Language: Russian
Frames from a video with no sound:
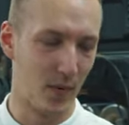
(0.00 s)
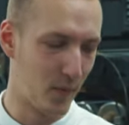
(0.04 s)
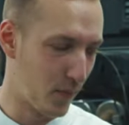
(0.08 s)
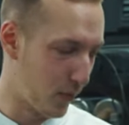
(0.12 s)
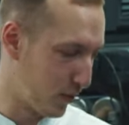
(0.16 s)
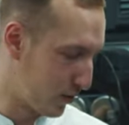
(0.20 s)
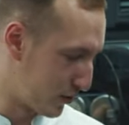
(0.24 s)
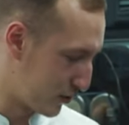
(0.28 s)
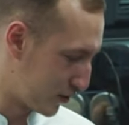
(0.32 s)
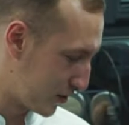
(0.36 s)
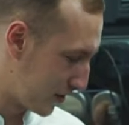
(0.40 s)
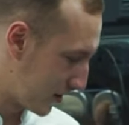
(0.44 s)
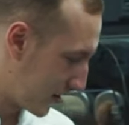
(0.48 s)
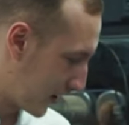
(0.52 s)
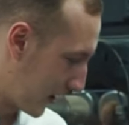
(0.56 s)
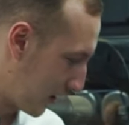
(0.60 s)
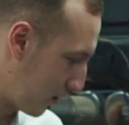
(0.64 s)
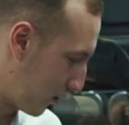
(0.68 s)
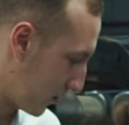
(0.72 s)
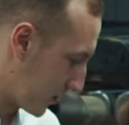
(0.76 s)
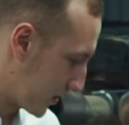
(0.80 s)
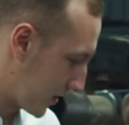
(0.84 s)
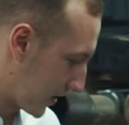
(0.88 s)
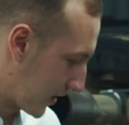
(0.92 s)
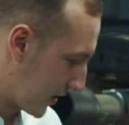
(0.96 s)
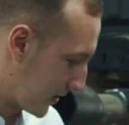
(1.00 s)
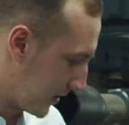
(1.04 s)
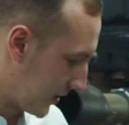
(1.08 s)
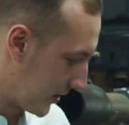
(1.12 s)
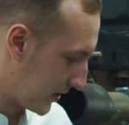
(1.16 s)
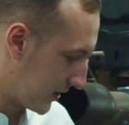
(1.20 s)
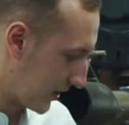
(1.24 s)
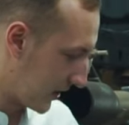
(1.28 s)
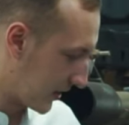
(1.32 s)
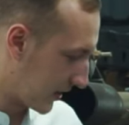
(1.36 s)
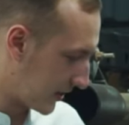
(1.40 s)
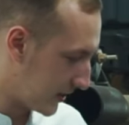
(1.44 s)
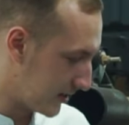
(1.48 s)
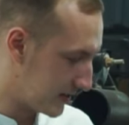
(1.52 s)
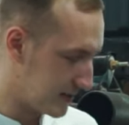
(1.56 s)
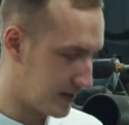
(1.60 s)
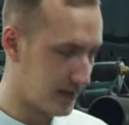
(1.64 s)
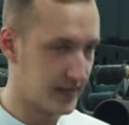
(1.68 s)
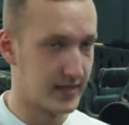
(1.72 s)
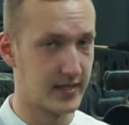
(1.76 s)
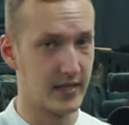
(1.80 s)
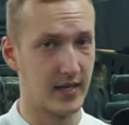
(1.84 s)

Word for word: побольше колеса, хотя и так они здесь